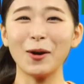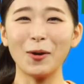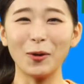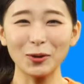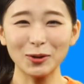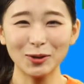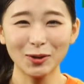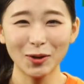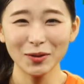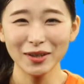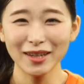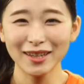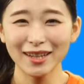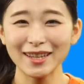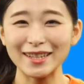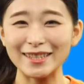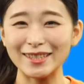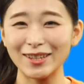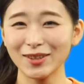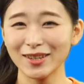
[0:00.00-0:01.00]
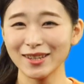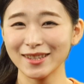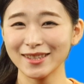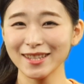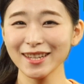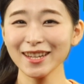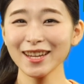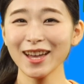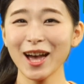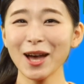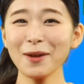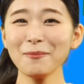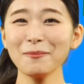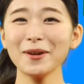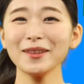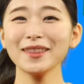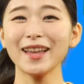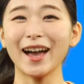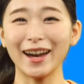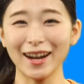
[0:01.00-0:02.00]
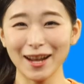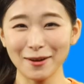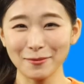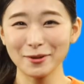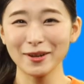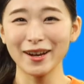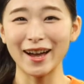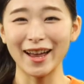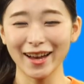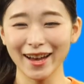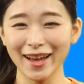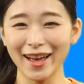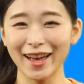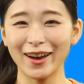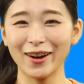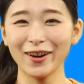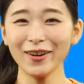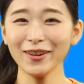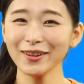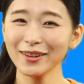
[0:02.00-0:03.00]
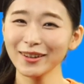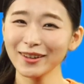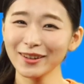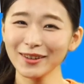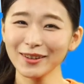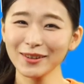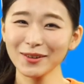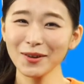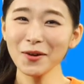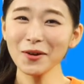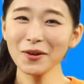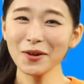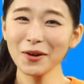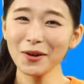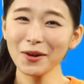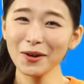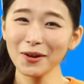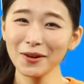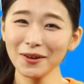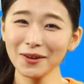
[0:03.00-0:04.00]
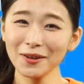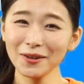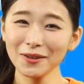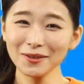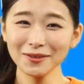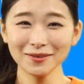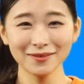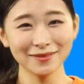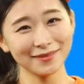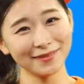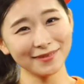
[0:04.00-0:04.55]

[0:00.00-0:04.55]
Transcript: 어떤 일이 있었는지 한번 알아보러 갈까요? 고고!